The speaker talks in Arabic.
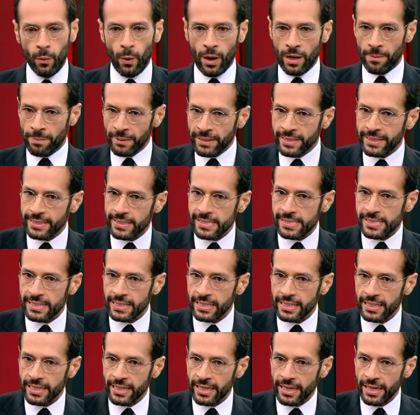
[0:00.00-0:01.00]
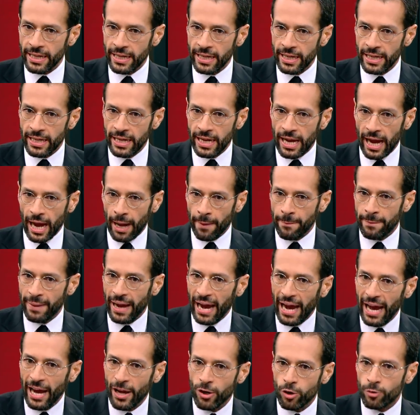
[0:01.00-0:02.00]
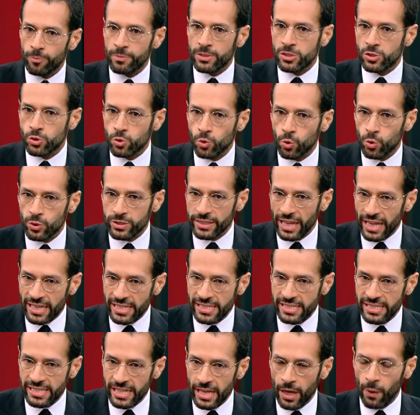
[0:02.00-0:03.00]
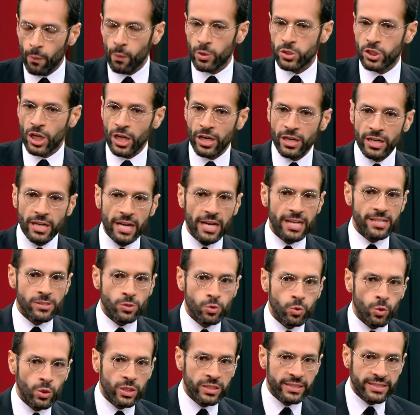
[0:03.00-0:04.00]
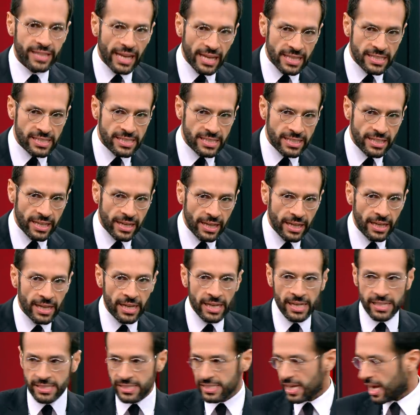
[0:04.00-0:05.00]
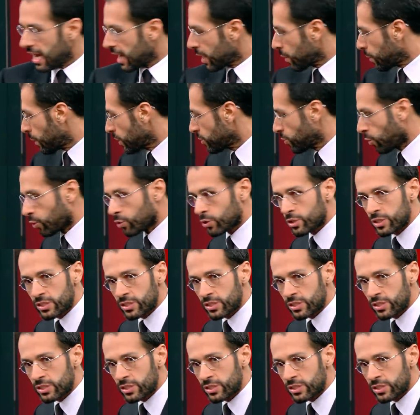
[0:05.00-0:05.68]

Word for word: والبنت الصغيره عم بيعانوا من سوء تغذيه وجراء سوء التغذيه صار وضعهم